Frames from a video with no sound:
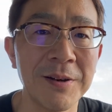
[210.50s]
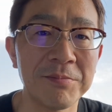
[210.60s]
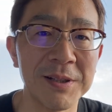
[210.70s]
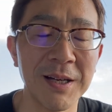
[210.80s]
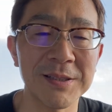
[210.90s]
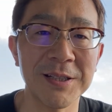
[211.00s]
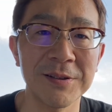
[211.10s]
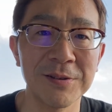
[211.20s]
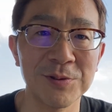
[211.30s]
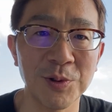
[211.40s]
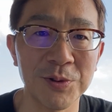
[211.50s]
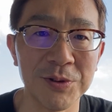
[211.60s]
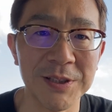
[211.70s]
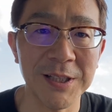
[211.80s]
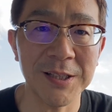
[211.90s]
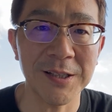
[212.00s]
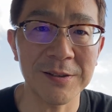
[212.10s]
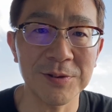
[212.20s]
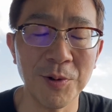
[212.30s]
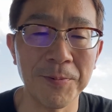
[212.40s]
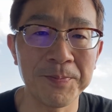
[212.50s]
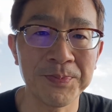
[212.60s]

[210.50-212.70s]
またチャンネル登録していただくと、